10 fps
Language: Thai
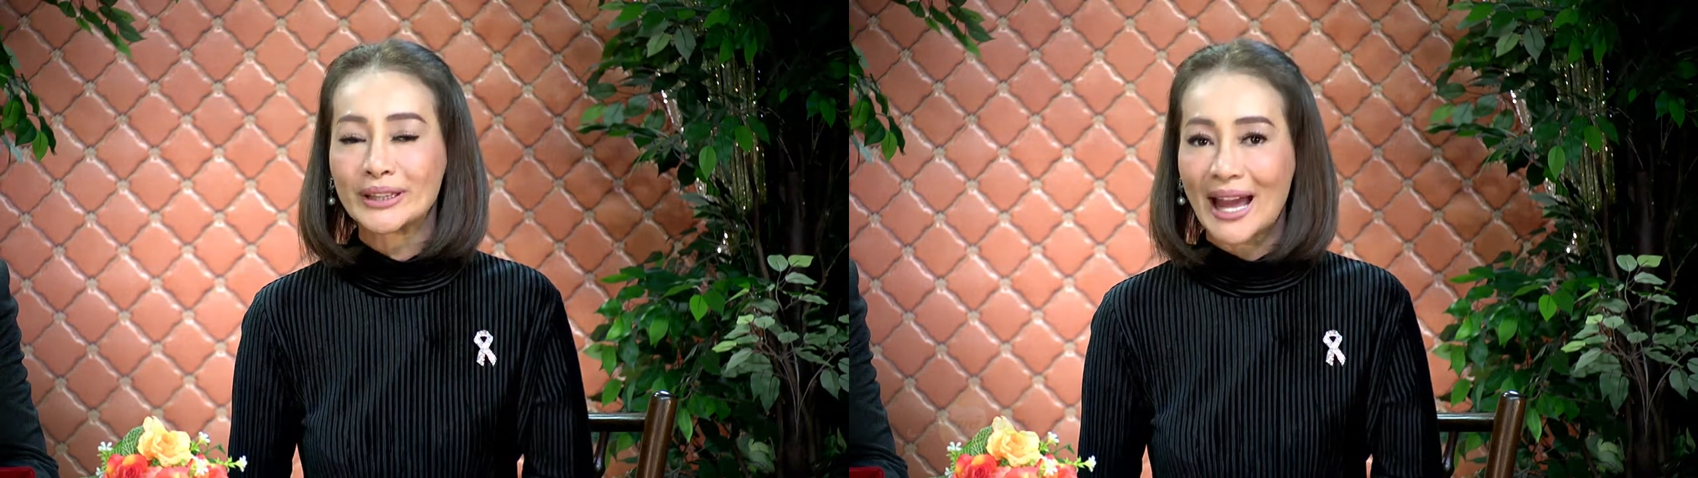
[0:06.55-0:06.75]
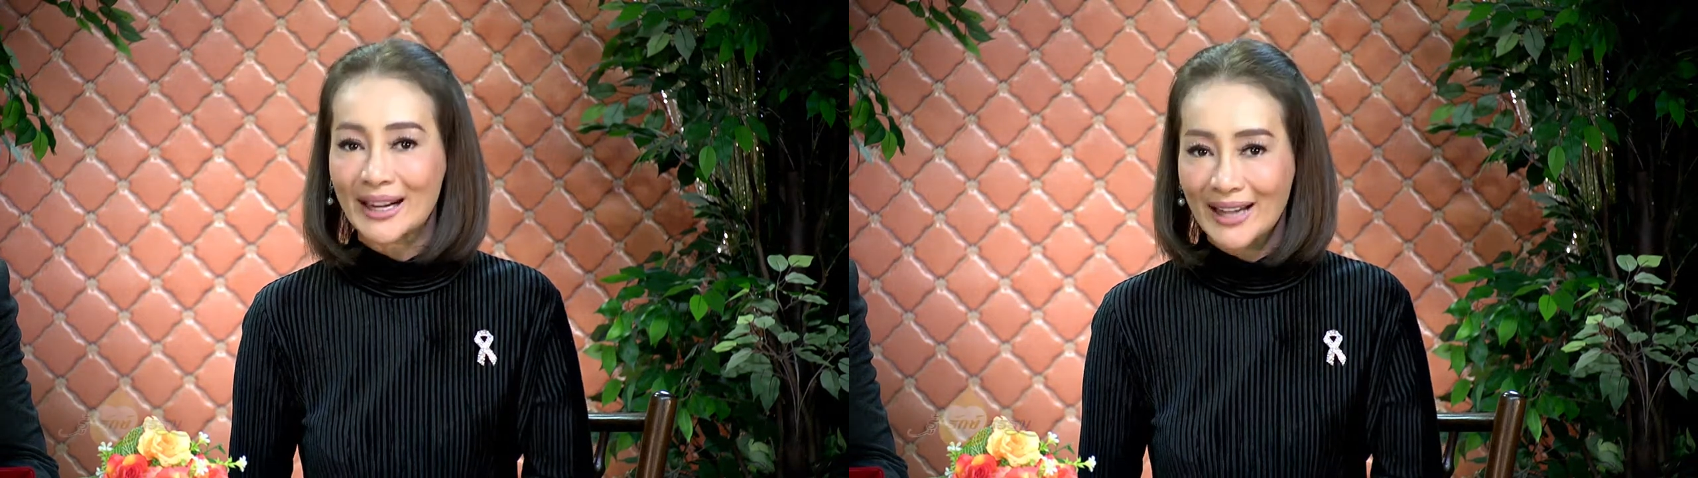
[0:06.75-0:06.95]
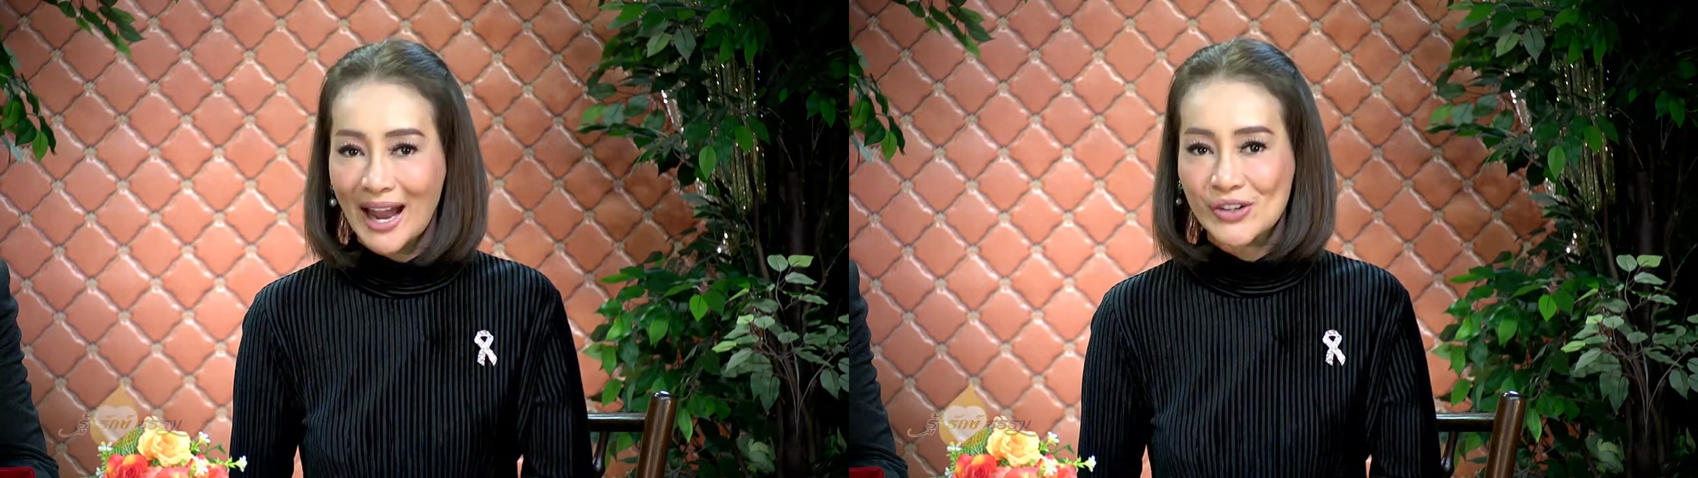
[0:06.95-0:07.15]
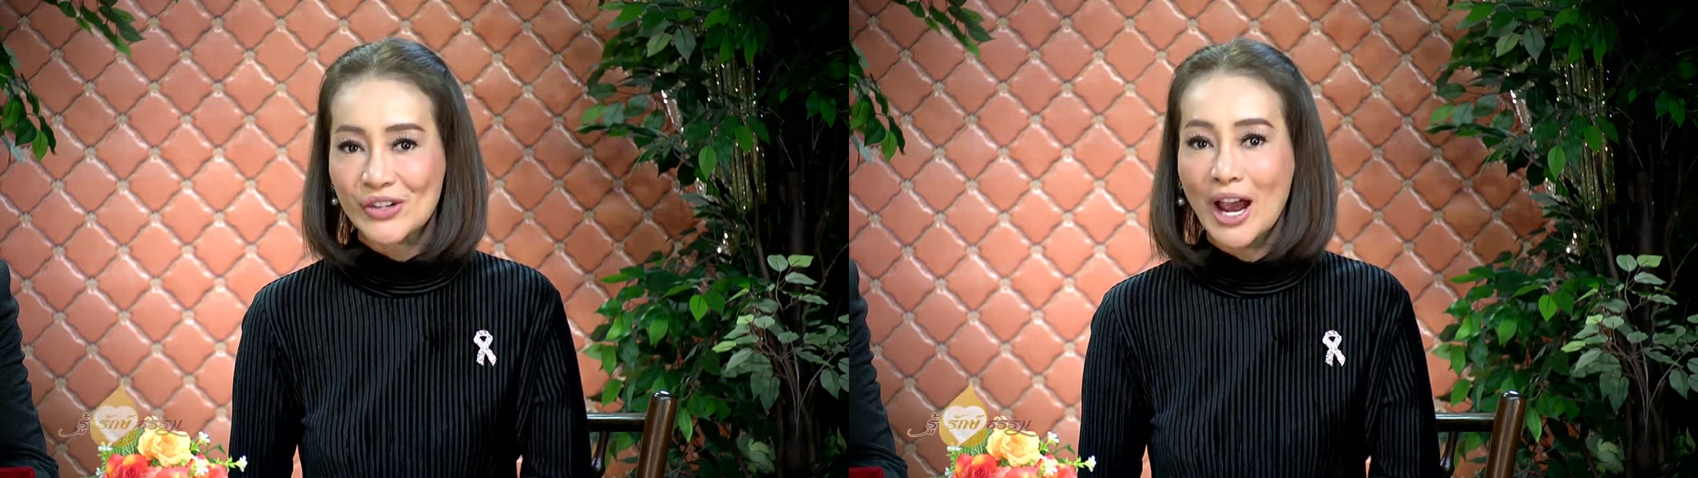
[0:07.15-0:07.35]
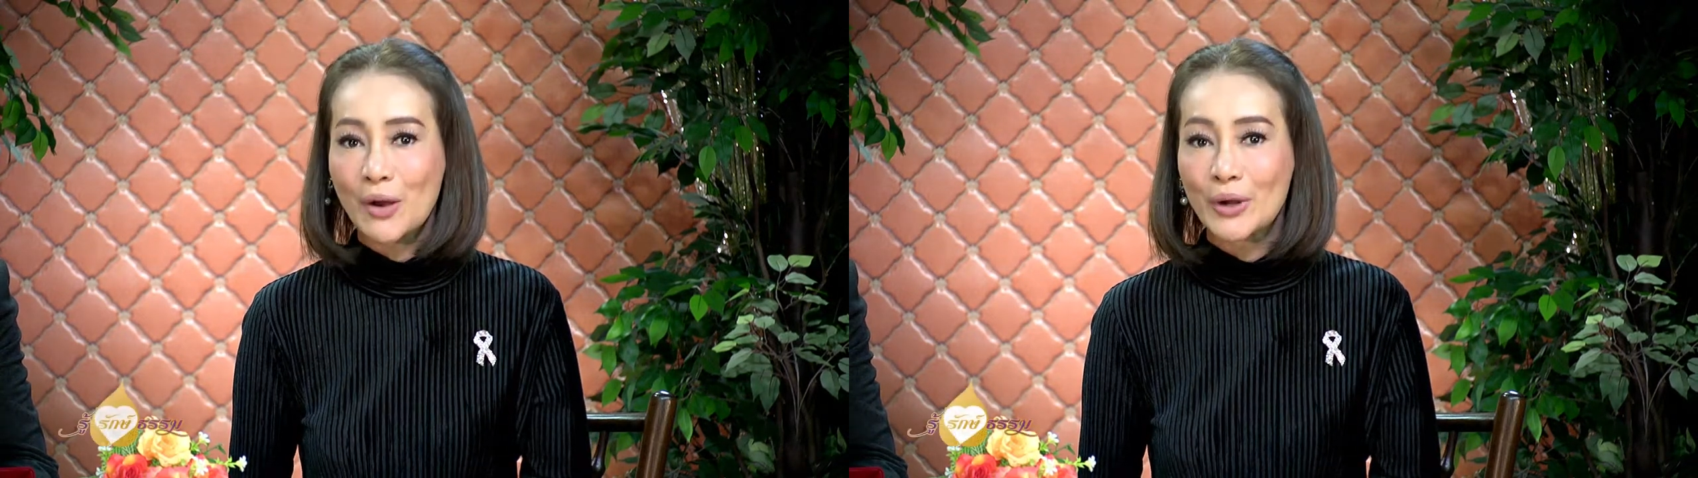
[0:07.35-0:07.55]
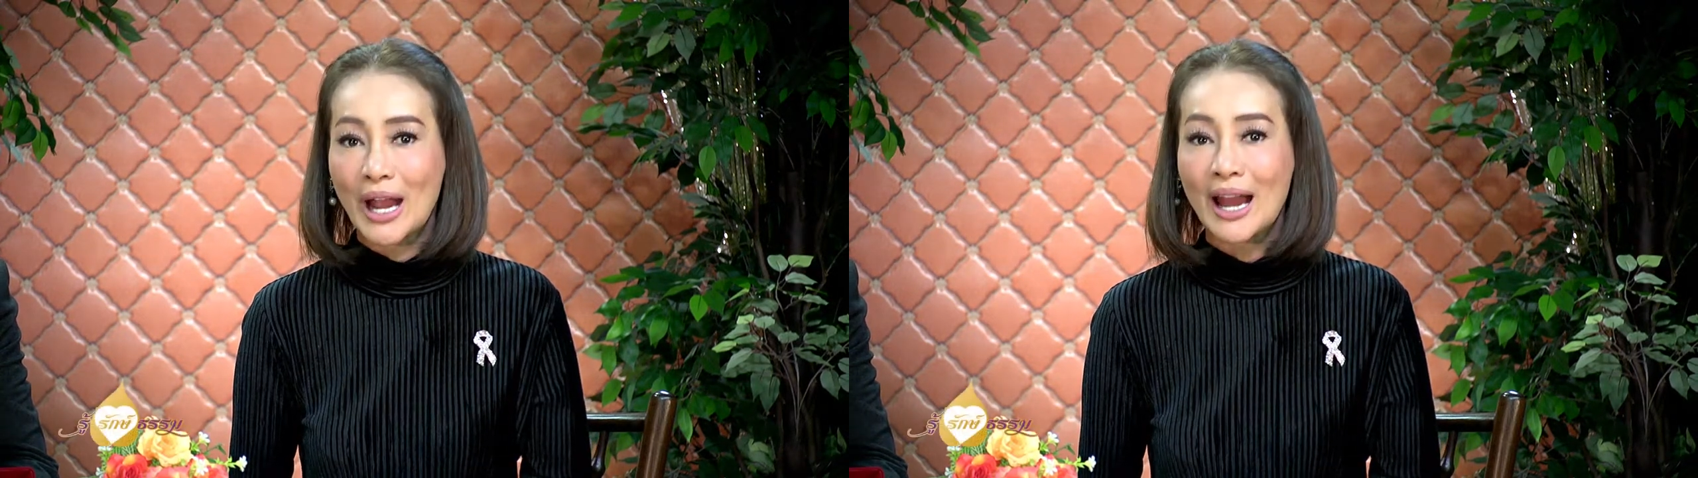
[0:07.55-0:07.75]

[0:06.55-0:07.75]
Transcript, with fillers: ตังถังเช่าค่ะ